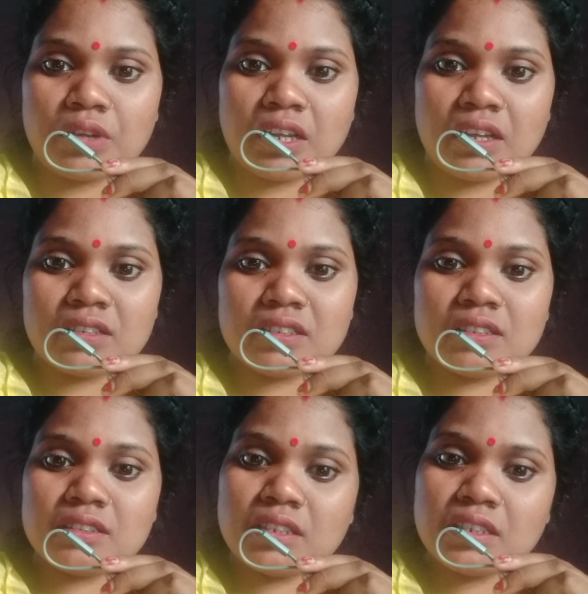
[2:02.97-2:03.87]
का
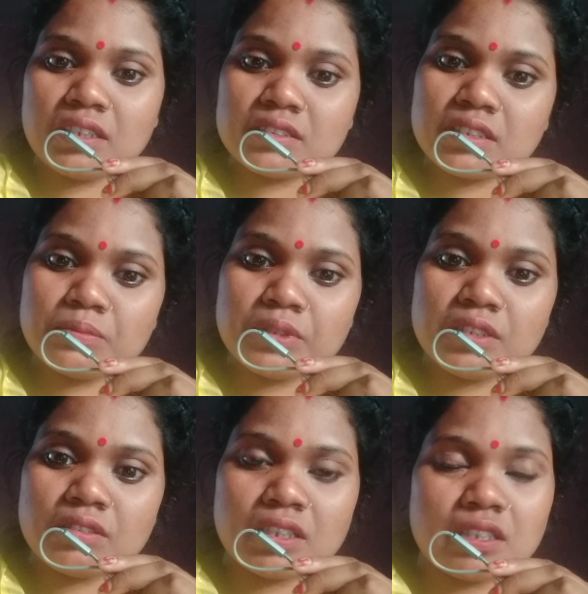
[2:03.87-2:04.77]
इतने ऐसे
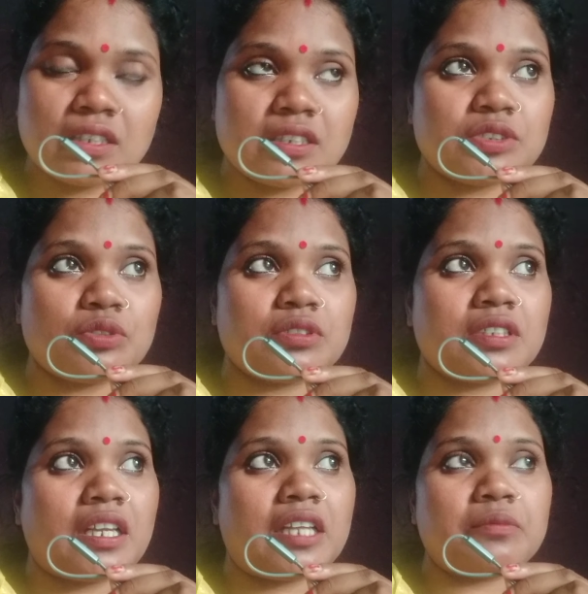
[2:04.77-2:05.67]
वीडियो कर कर के छोड़ता
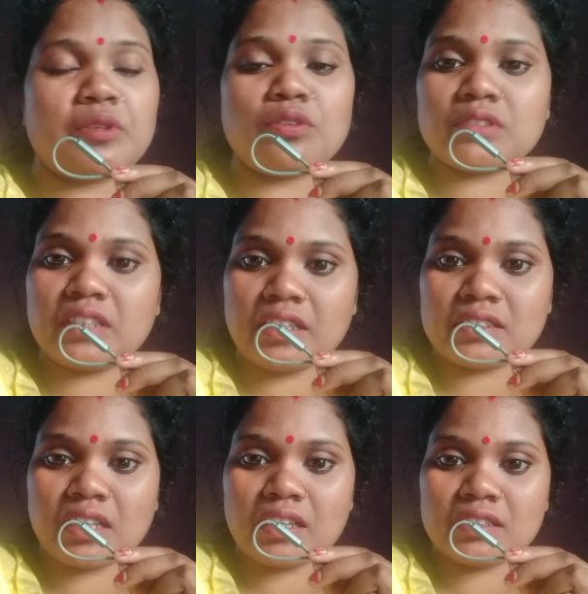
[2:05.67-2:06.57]
है आदमी लोग
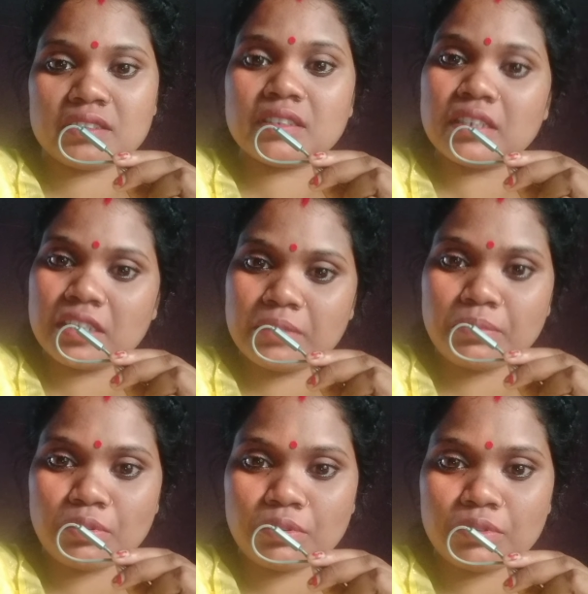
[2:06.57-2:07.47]
देखता है गरीब
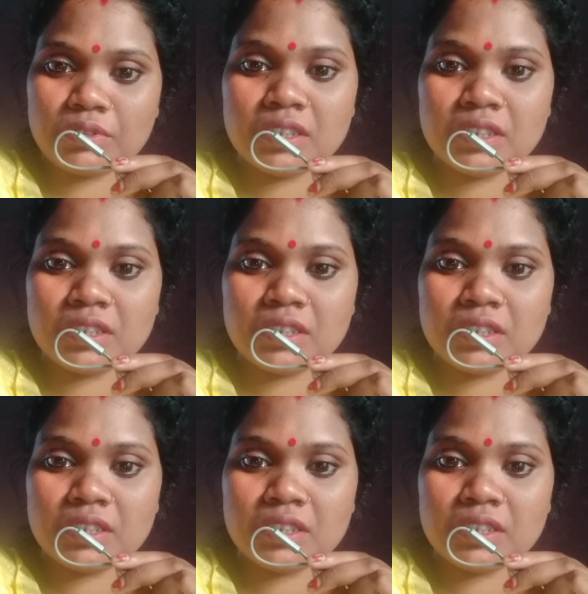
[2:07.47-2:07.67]
लोग को